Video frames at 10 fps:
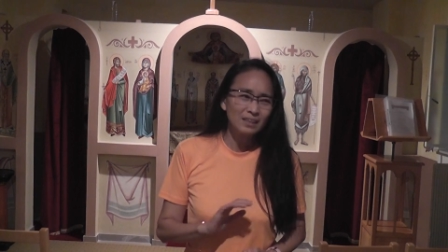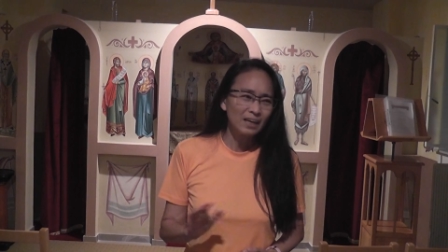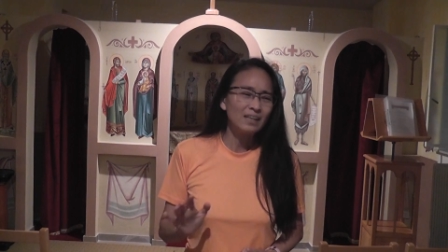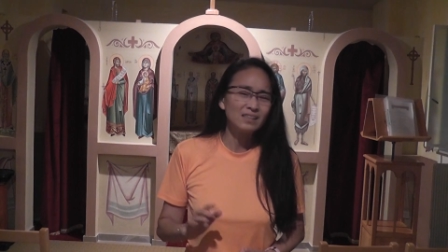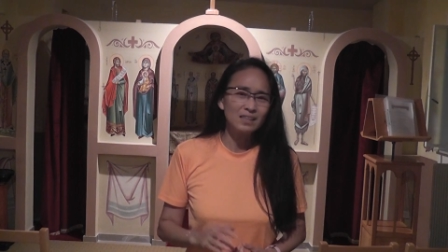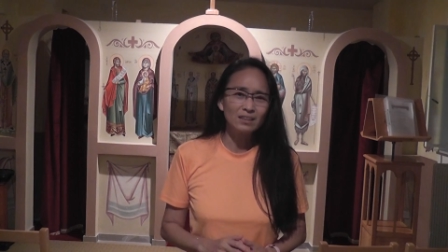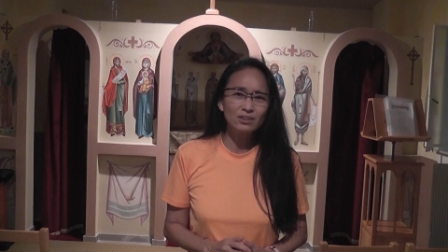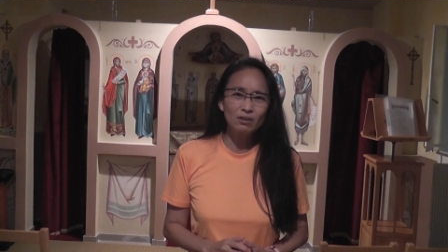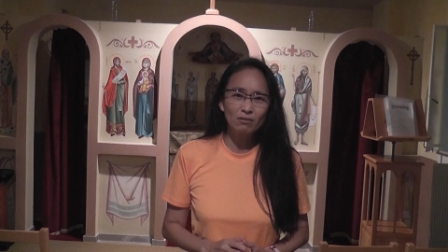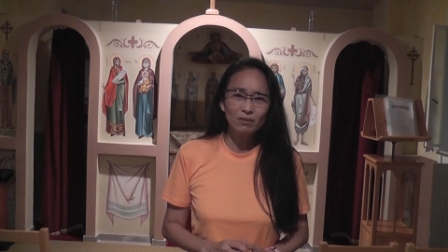很轻
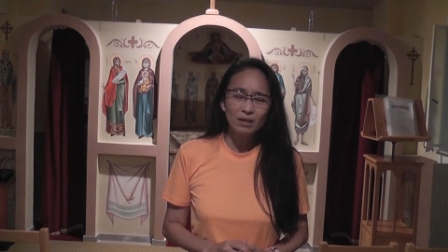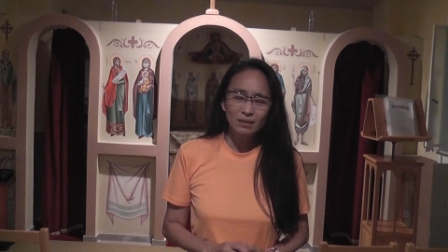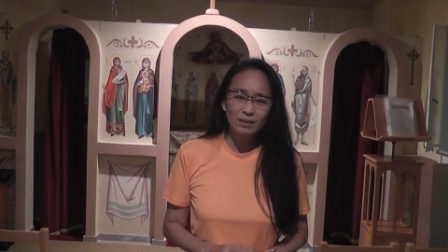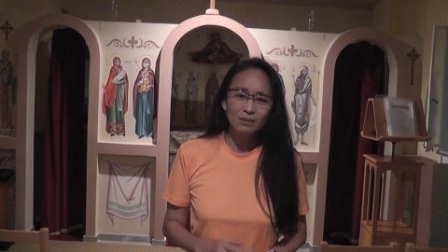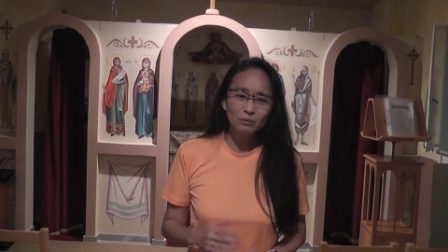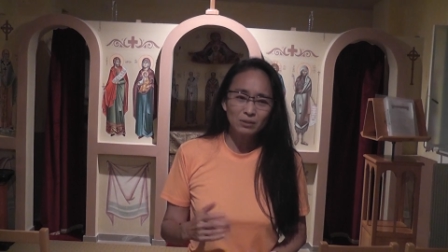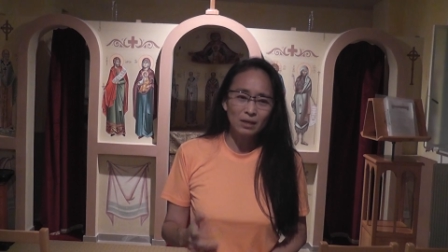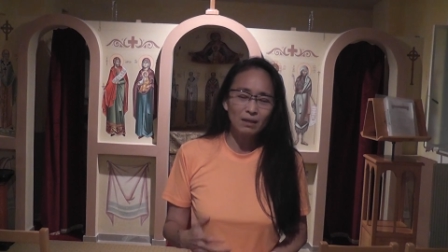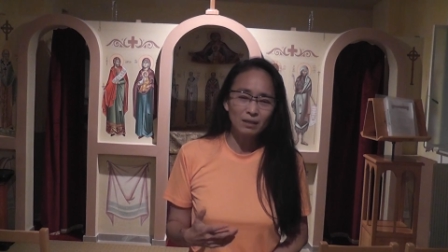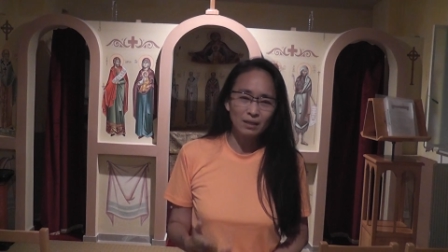松。但是我
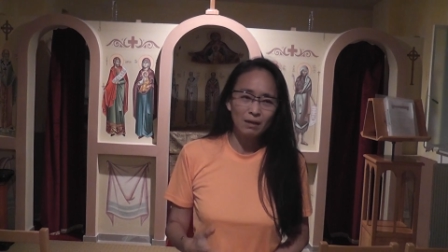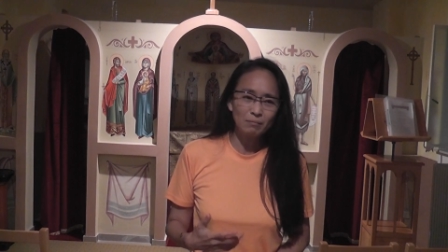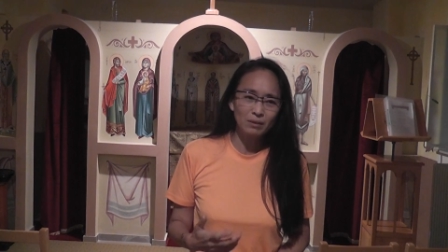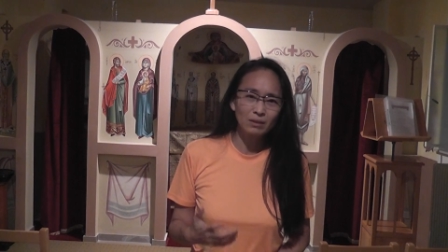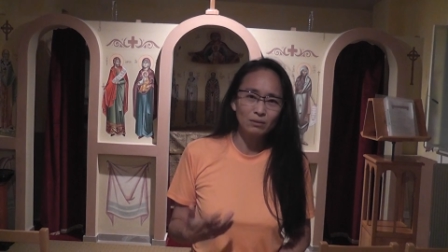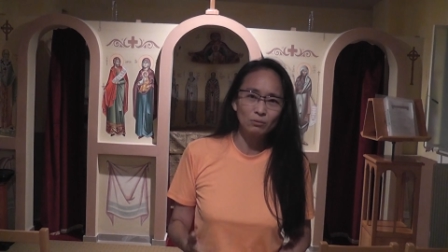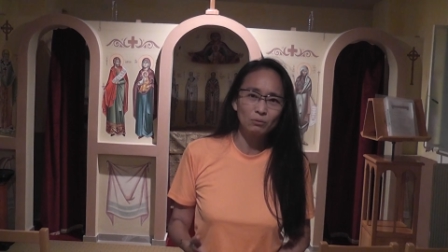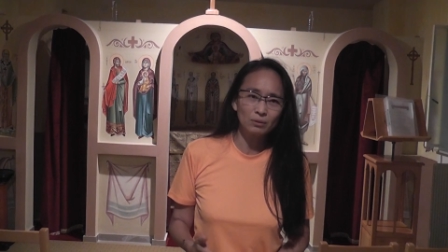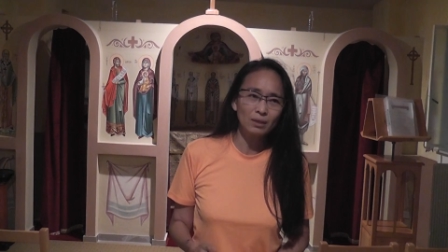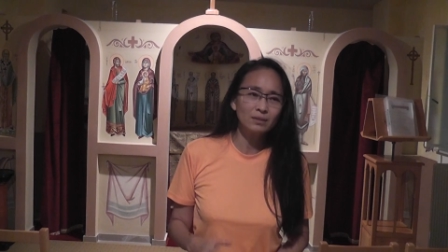想要给他们更
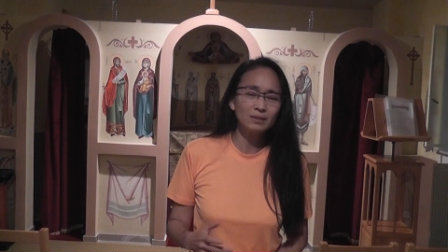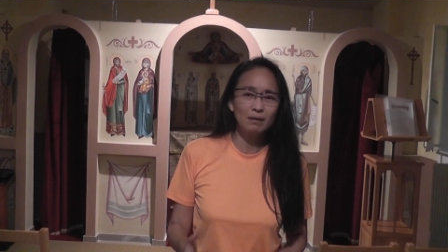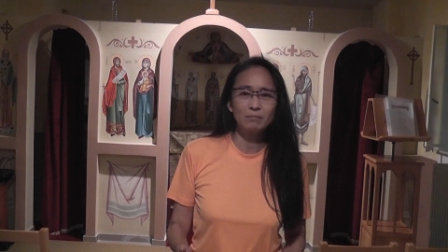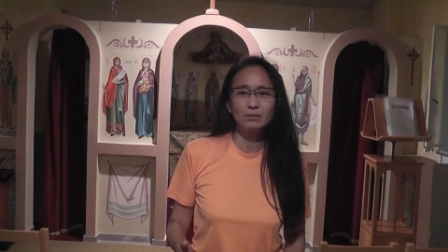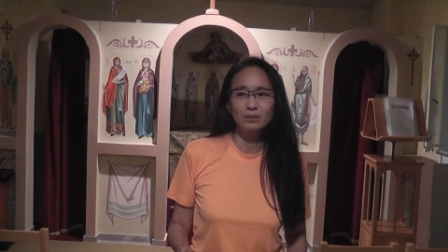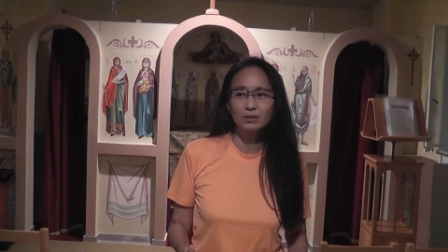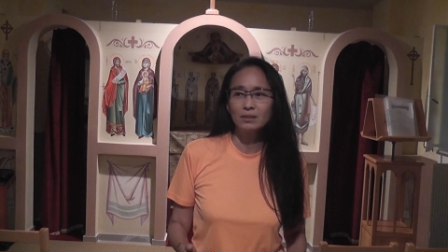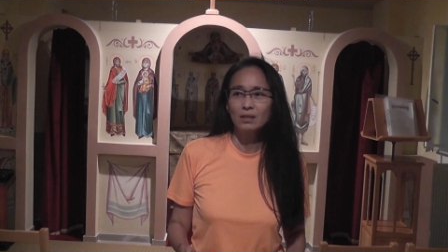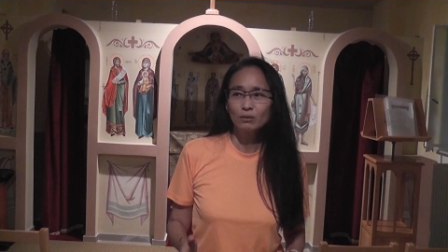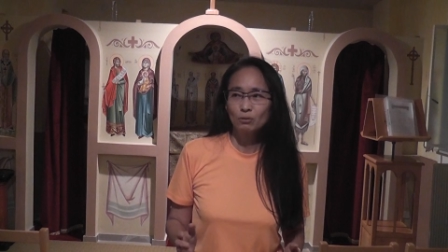多，但是他们就是
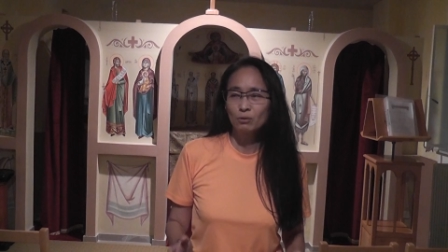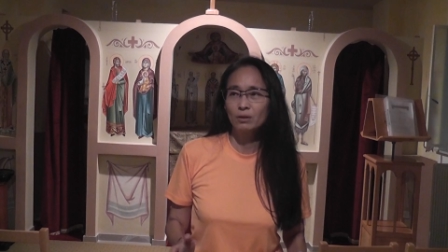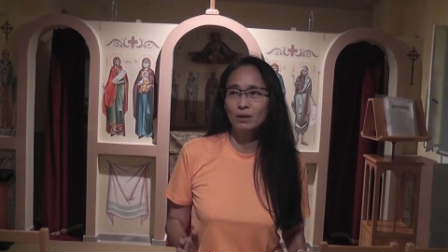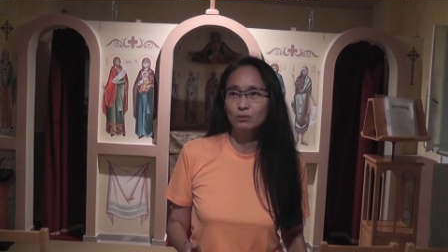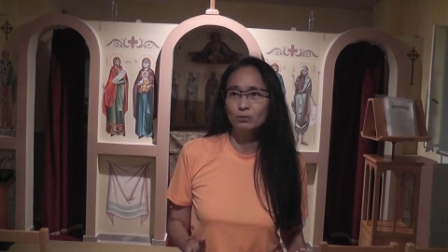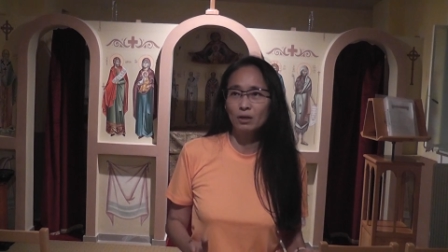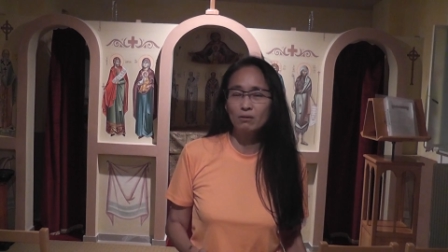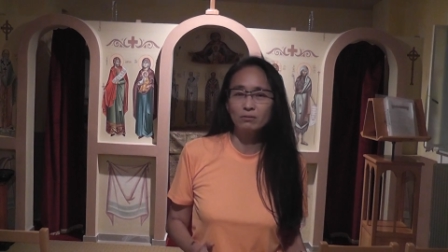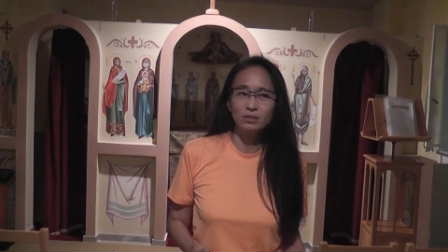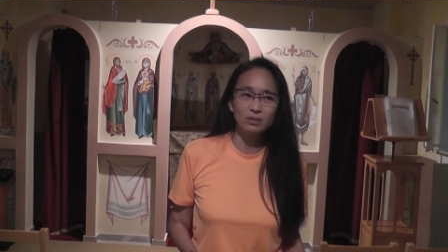拖到最
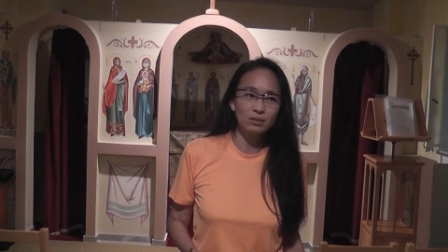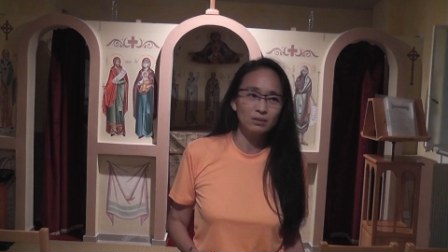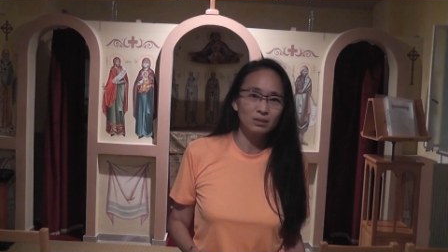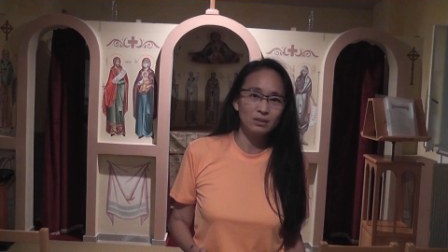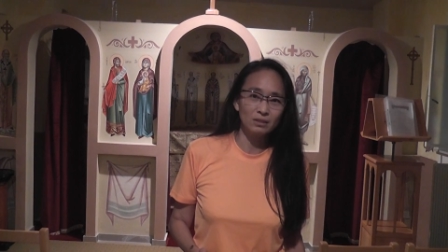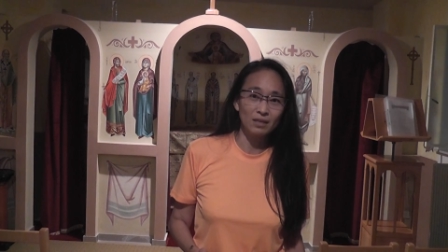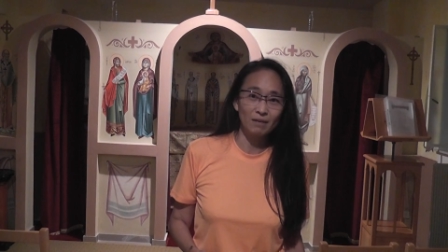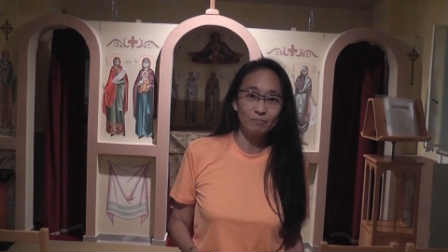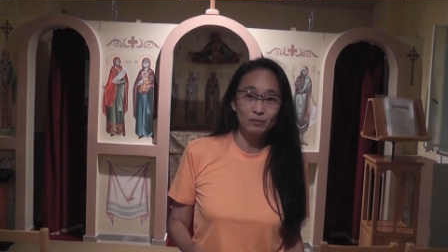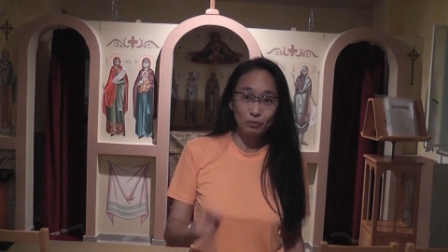后几几天。